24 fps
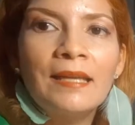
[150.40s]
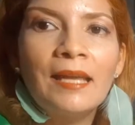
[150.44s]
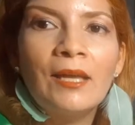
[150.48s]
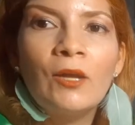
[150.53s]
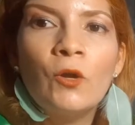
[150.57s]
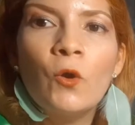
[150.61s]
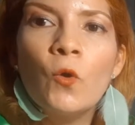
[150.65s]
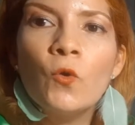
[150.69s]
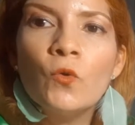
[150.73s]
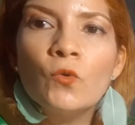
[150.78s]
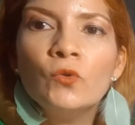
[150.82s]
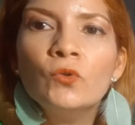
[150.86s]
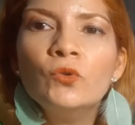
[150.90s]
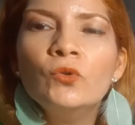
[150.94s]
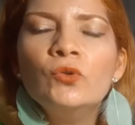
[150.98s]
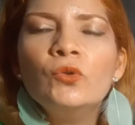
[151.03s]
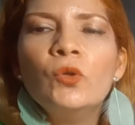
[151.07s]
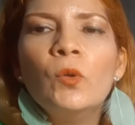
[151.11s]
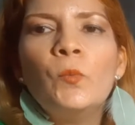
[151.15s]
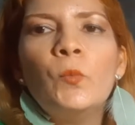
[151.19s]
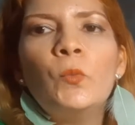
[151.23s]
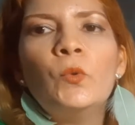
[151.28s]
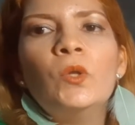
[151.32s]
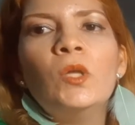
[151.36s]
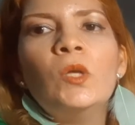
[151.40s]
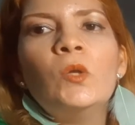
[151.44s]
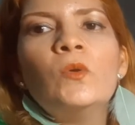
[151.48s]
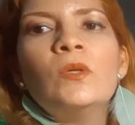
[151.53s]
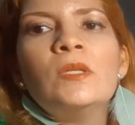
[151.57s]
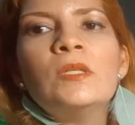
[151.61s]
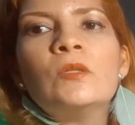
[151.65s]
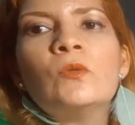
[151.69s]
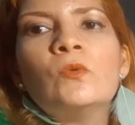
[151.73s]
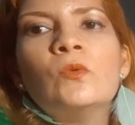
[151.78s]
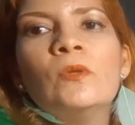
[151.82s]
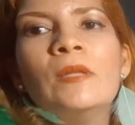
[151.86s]
que en conjunto
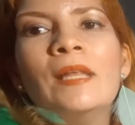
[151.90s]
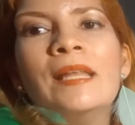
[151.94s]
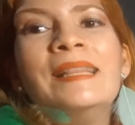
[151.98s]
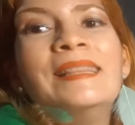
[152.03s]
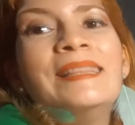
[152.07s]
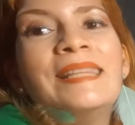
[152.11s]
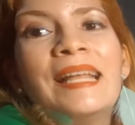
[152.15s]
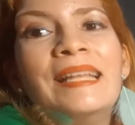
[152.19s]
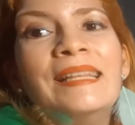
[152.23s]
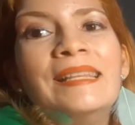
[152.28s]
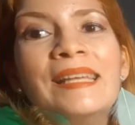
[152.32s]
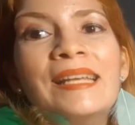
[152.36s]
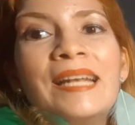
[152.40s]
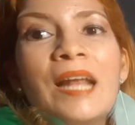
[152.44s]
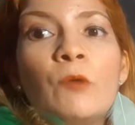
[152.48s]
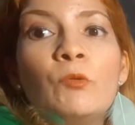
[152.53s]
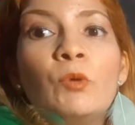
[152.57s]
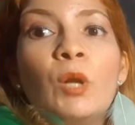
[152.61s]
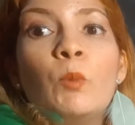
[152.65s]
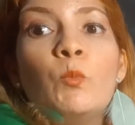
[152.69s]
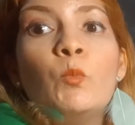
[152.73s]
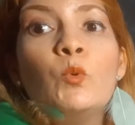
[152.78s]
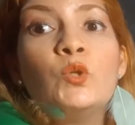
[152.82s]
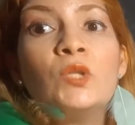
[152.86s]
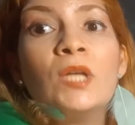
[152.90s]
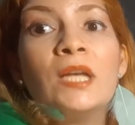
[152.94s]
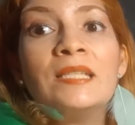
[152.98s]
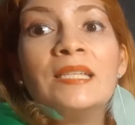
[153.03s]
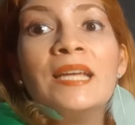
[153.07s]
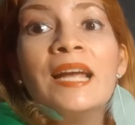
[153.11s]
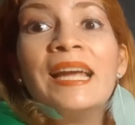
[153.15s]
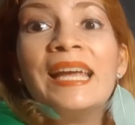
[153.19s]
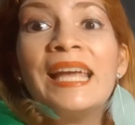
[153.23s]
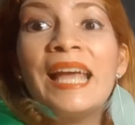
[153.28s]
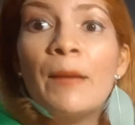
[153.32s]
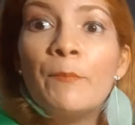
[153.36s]
pudieron entender a una
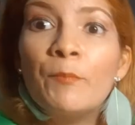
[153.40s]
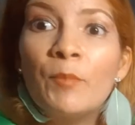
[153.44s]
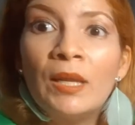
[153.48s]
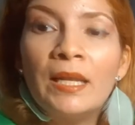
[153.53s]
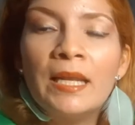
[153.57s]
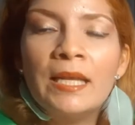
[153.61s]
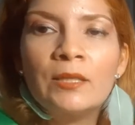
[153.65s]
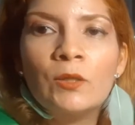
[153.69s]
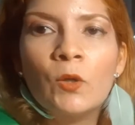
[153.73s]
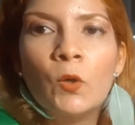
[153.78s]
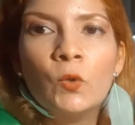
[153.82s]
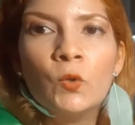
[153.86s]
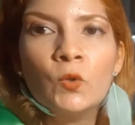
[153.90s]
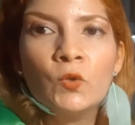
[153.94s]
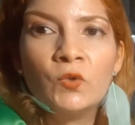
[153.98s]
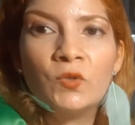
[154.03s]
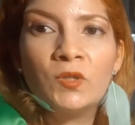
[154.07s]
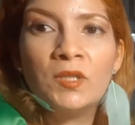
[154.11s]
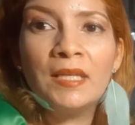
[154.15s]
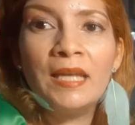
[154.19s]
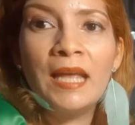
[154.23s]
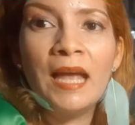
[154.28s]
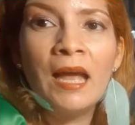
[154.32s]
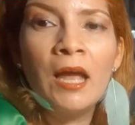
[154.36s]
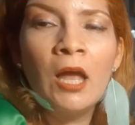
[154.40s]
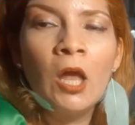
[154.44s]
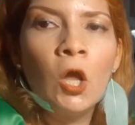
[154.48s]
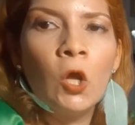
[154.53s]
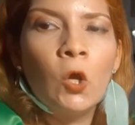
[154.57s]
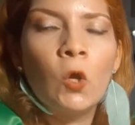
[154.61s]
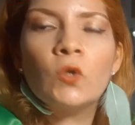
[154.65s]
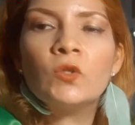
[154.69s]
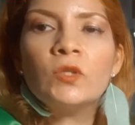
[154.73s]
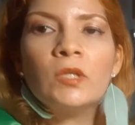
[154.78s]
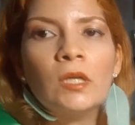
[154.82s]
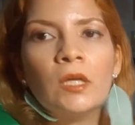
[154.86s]
muchacha que apenas conocía,
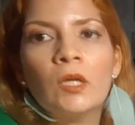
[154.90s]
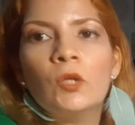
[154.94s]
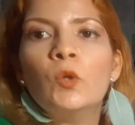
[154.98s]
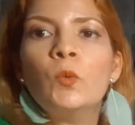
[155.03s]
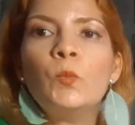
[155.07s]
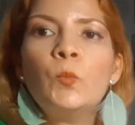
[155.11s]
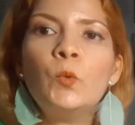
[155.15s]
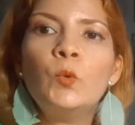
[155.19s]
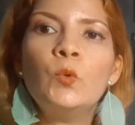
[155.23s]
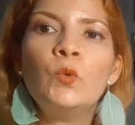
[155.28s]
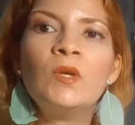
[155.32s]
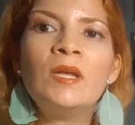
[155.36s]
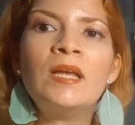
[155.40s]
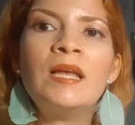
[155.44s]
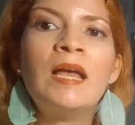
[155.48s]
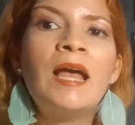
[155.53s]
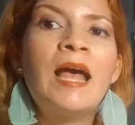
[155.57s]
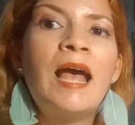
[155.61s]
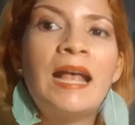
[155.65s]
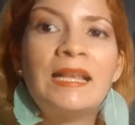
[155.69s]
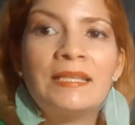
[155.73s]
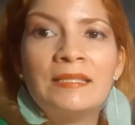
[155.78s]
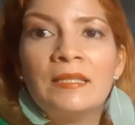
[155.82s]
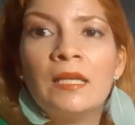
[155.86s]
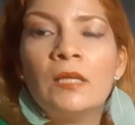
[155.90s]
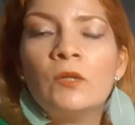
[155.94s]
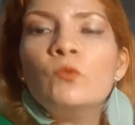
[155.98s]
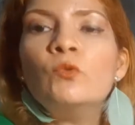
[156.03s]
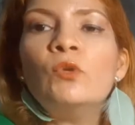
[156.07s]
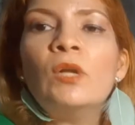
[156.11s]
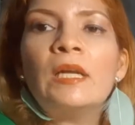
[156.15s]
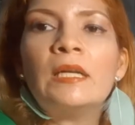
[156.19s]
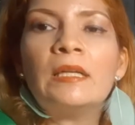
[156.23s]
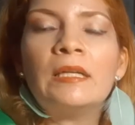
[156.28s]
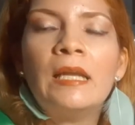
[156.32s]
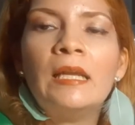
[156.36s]
cosa que no pudo hacer
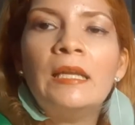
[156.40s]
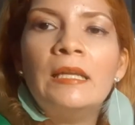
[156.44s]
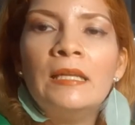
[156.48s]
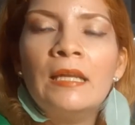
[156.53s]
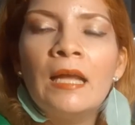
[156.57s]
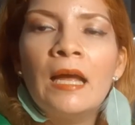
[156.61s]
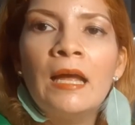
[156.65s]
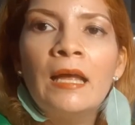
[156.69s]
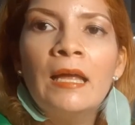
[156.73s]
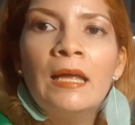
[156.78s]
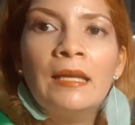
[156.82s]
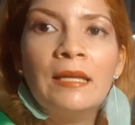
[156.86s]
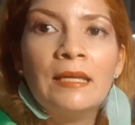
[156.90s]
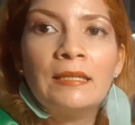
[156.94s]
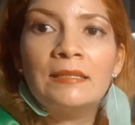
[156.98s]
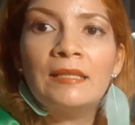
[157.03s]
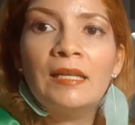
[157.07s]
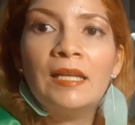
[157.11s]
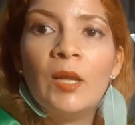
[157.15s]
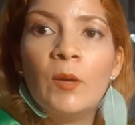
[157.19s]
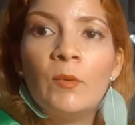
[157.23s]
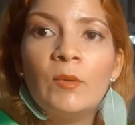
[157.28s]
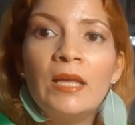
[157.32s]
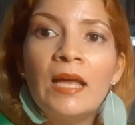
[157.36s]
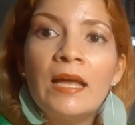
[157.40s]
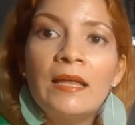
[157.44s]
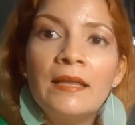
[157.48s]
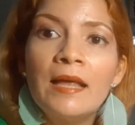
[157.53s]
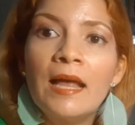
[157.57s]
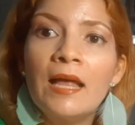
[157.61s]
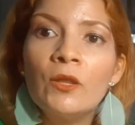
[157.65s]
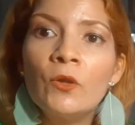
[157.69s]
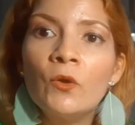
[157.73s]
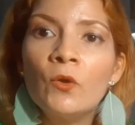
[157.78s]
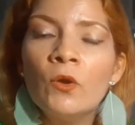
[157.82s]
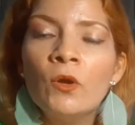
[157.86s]
una reina, que se le había
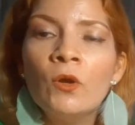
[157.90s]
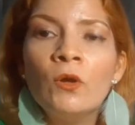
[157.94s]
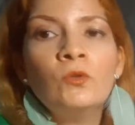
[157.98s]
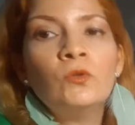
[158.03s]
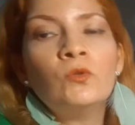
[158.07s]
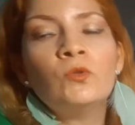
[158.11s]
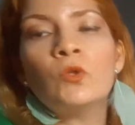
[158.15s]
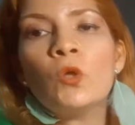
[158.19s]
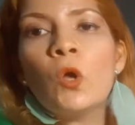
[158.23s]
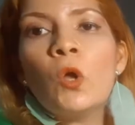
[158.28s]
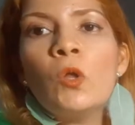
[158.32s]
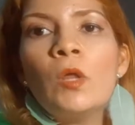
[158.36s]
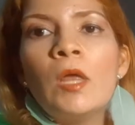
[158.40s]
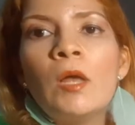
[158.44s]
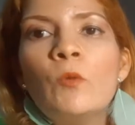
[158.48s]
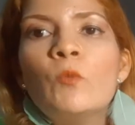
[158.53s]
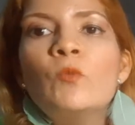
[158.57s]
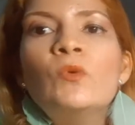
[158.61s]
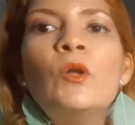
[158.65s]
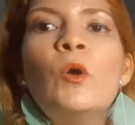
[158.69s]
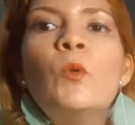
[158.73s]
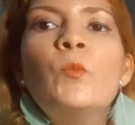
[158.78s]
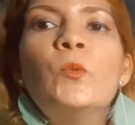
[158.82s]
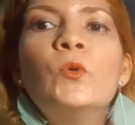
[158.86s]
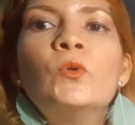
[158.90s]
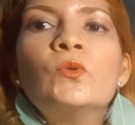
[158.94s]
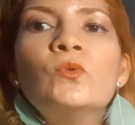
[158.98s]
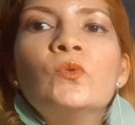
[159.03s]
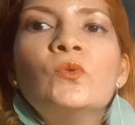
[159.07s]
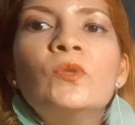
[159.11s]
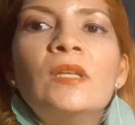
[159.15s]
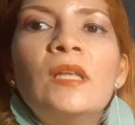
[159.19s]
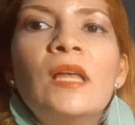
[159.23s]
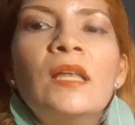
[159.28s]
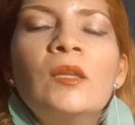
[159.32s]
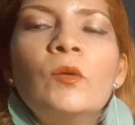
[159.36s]
dado toda una
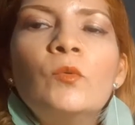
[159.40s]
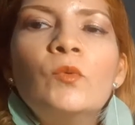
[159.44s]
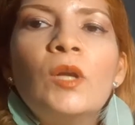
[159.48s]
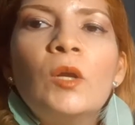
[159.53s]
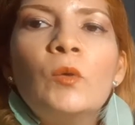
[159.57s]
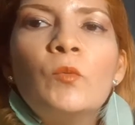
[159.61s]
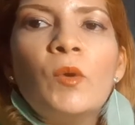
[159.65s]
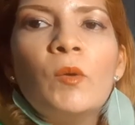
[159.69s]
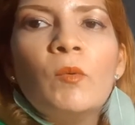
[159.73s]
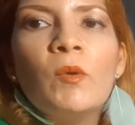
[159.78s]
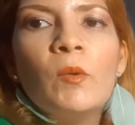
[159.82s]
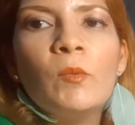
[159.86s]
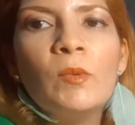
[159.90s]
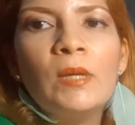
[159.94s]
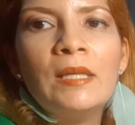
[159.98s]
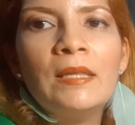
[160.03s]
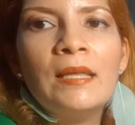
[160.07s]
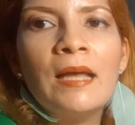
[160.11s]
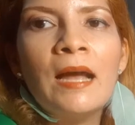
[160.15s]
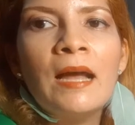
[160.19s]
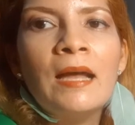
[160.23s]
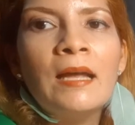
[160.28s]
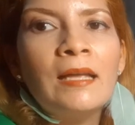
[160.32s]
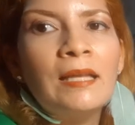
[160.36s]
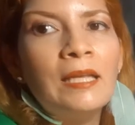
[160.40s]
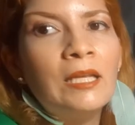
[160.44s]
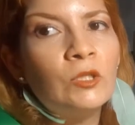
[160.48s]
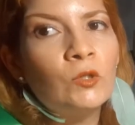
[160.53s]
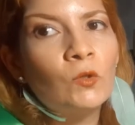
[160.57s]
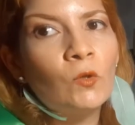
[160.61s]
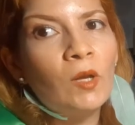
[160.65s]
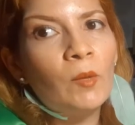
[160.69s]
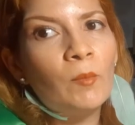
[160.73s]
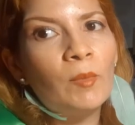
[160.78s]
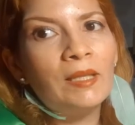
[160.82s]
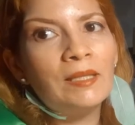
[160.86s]
oportunidad de una nueva vida y
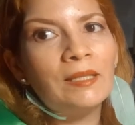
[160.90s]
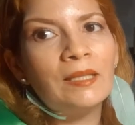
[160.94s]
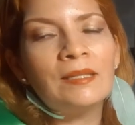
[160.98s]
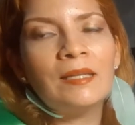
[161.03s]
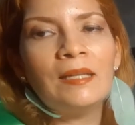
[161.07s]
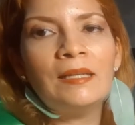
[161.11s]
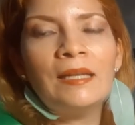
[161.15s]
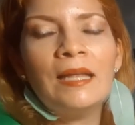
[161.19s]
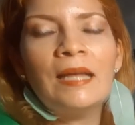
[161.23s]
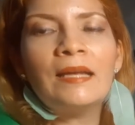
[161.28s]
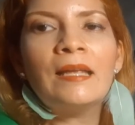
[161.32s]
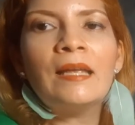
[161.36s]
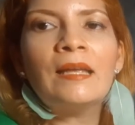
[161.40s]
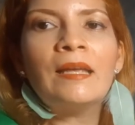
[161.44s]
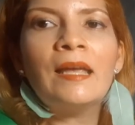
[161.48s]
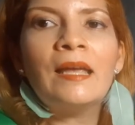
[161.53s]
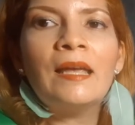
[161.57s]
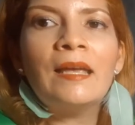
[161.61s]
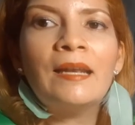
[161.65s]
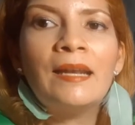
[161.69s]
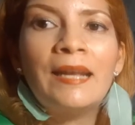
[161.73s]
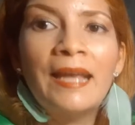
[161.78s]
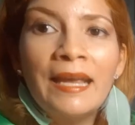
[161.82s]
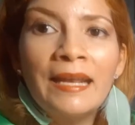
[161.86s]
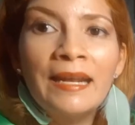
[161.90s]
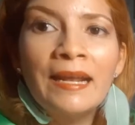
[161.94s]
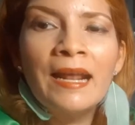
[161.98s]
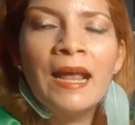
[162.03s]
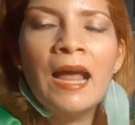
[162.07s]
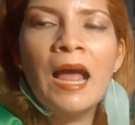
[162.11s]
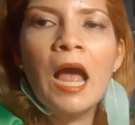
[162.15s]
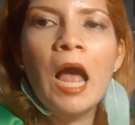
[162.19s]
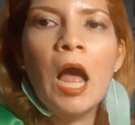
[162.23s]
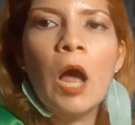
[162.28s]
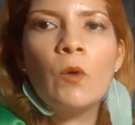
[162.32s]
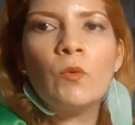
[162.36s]
solamente tenía que querer
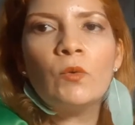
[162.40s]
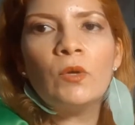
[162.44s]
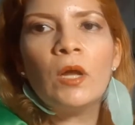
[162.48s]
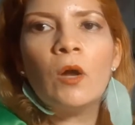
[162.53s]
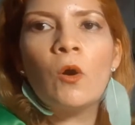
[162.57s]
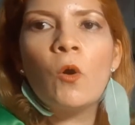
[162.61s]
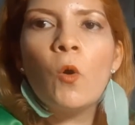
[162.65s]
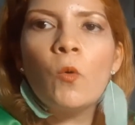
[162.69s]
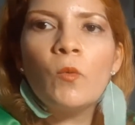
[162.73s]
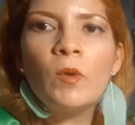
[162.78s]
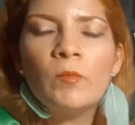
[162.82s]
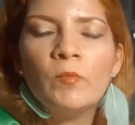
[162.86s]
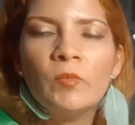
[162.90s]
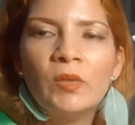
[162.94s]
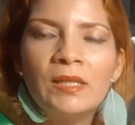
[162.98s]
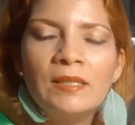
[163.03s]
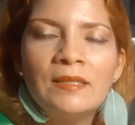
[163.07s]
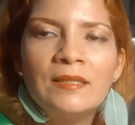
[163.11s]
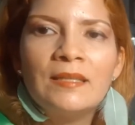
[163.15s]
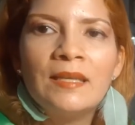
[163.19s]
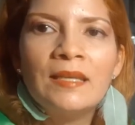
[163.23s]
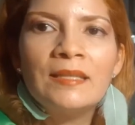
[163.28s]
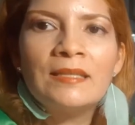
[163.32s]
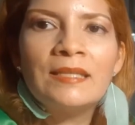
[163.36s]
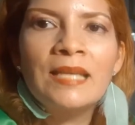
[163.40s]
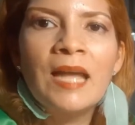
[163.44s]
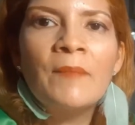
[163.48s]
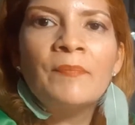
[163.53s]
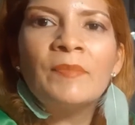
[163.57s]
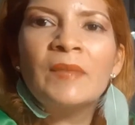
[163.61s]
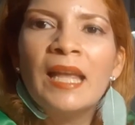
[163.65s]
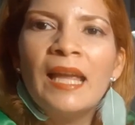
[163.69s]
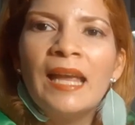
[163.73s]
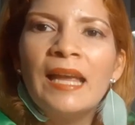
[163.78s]
a una joven princesa.